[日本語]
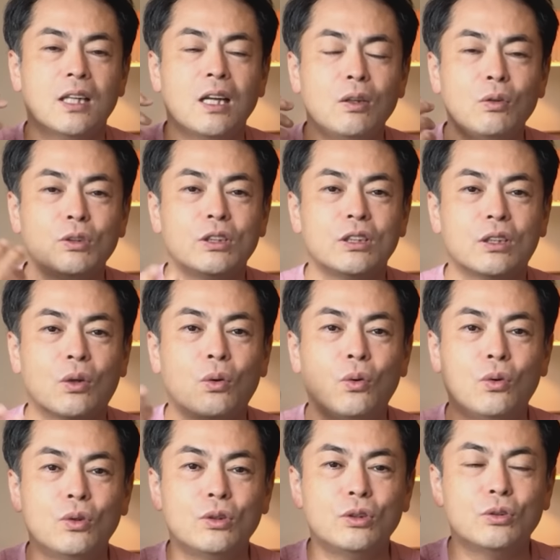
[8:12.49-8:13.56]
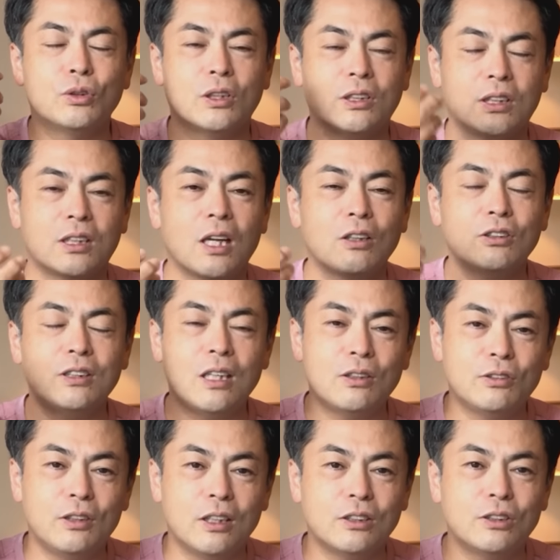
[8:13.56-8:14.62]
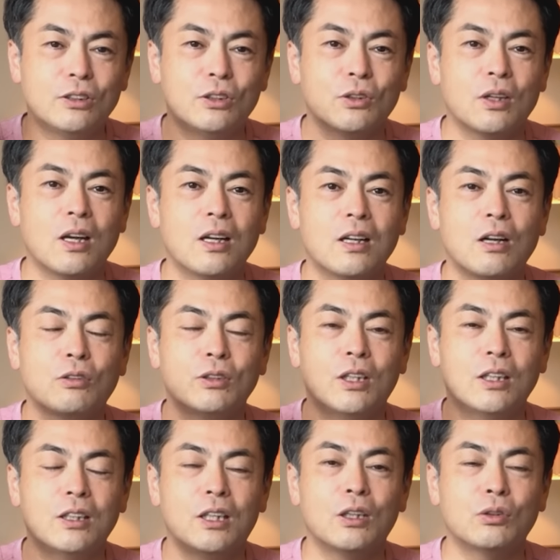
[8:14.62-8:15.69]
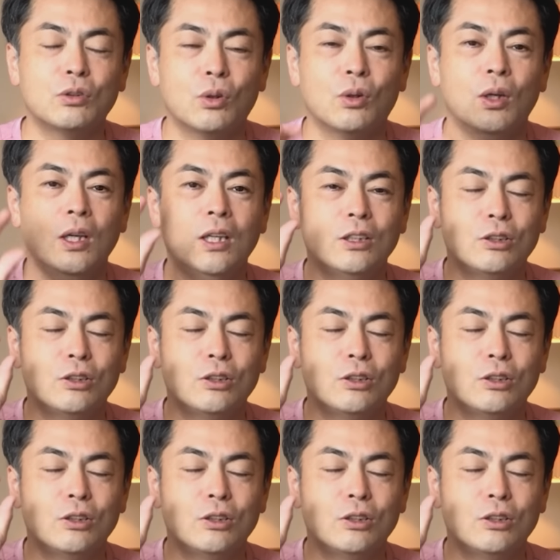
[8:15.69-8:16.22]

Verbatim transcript: 楽しい交流をですね、たくさん増やすっていう感覚でやっていくと、